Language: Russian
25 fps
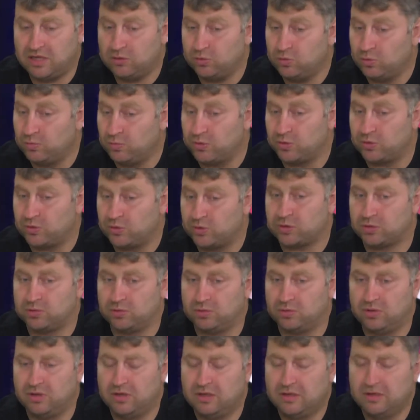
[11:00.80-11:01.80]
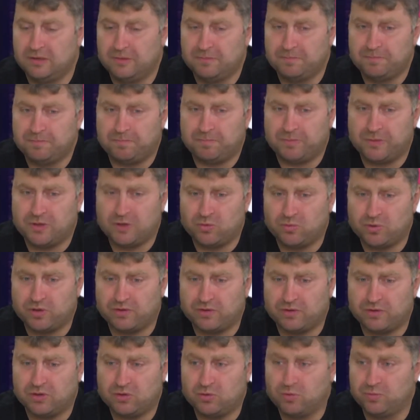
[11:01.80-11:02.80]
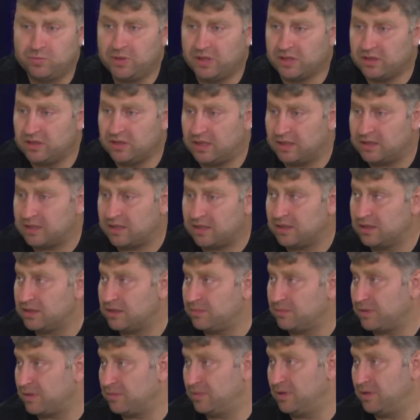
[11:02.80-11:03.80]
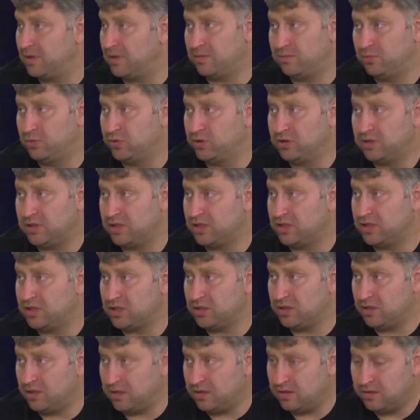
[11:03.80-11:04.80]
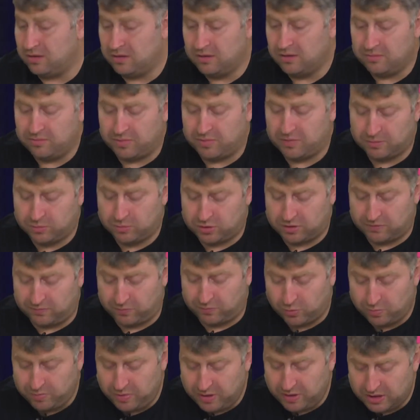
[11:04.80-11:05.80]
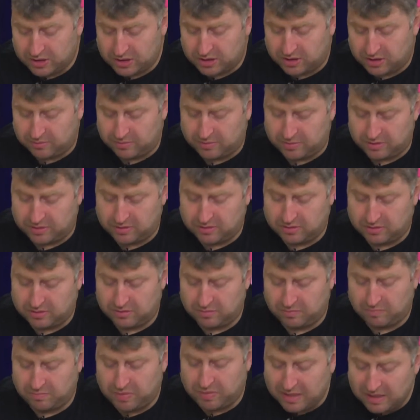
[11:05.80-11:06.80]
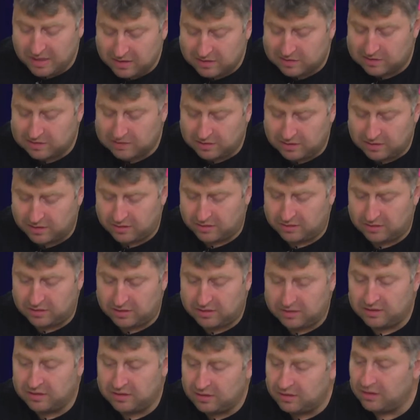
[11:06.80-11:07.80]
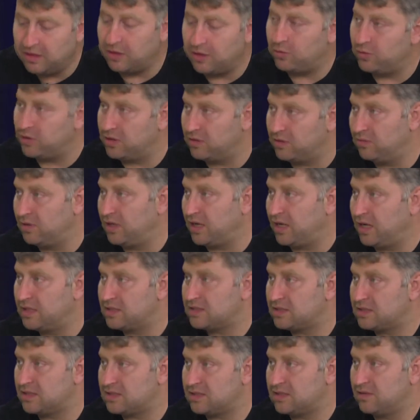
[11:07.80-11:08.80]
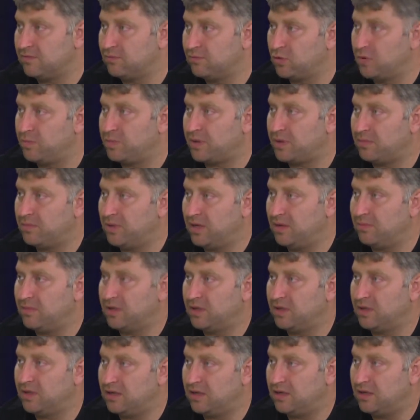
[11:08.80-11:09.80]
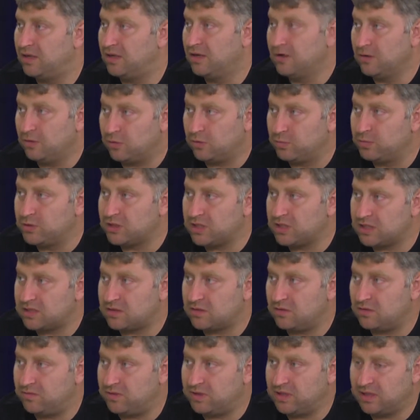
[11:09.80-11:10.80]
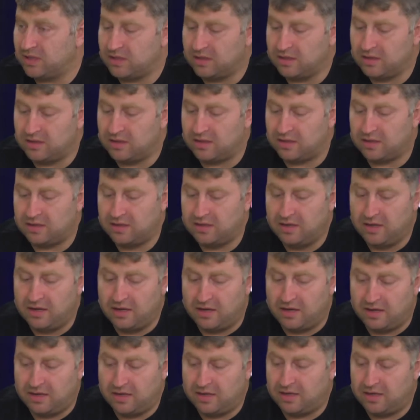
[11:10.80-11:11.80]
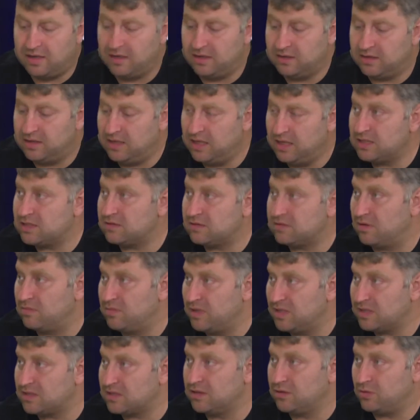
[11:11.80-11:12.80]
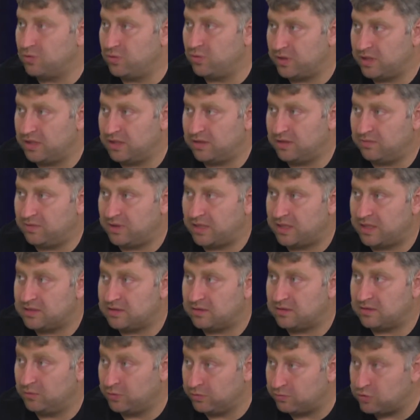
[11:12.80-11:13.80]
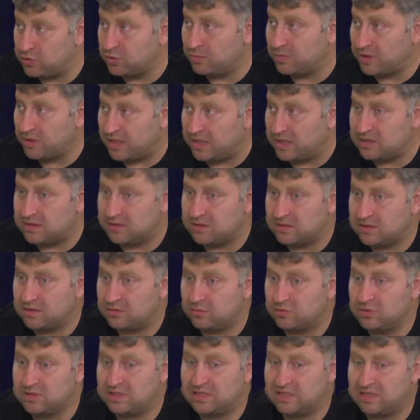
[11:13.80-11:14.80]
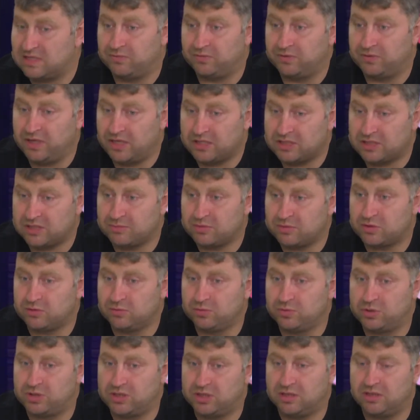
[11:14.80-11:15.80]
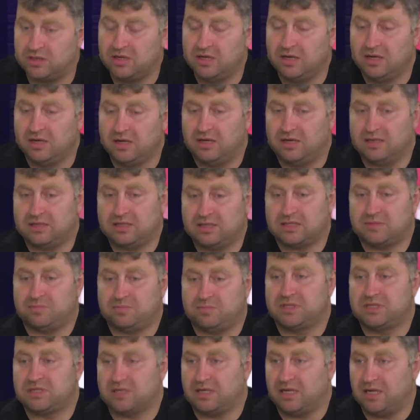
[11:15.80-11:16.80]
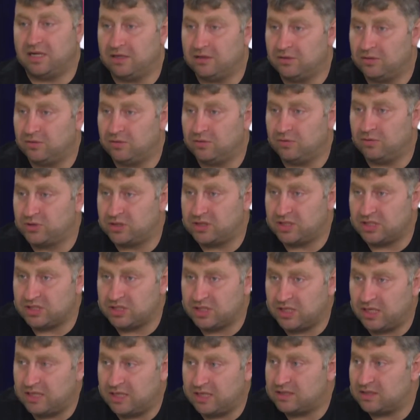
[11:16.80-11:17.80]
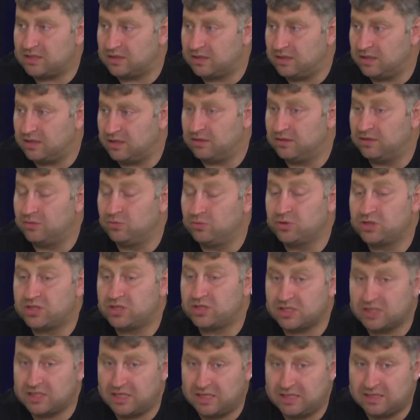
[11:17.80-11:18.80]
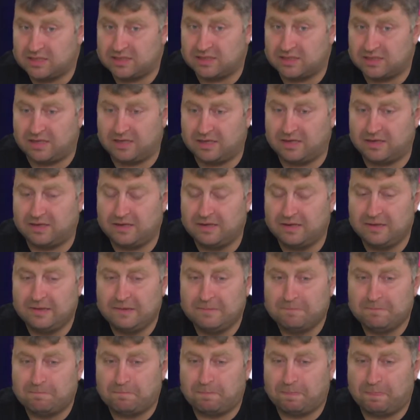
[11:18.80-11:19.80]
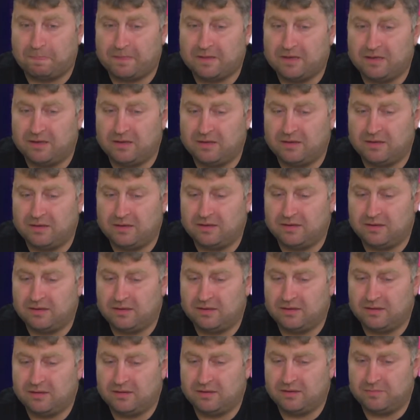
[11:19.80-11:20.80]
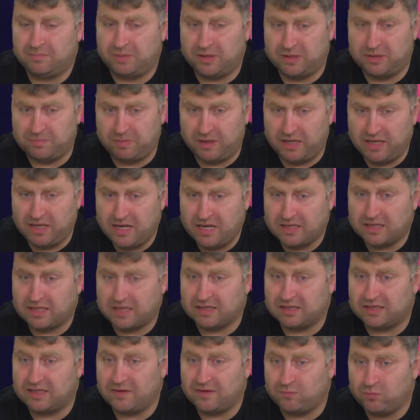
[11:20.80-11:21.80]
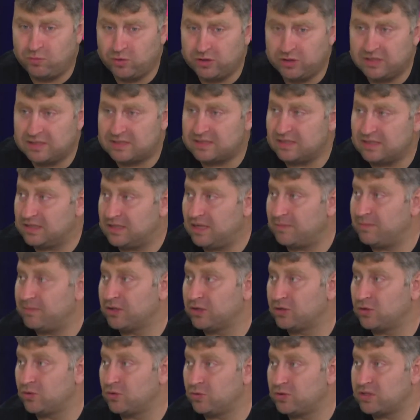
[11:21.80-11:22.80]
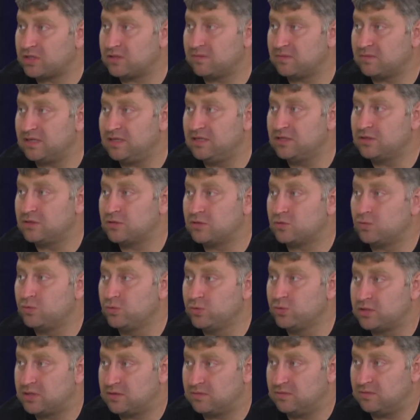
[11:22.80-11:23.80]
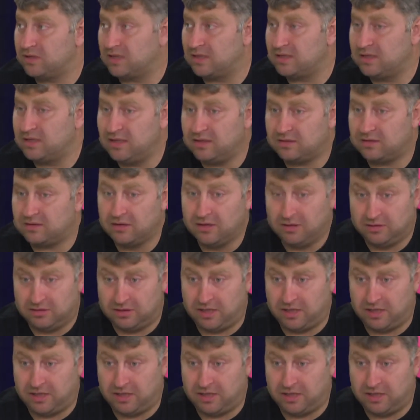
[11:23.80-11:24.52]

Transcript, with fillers: Я думаю, что на уровне губернатора эта проблема будет решена, потому что в Рубежном э, перед не Лео является основной проблемой для Рубежанского водоканала, а действия местных органов власти. Вот в чем разница. То есть в нашем случае это специально уничтожается, не уничтожается, а э, предприятие доводится до банкротства искусственно. Нет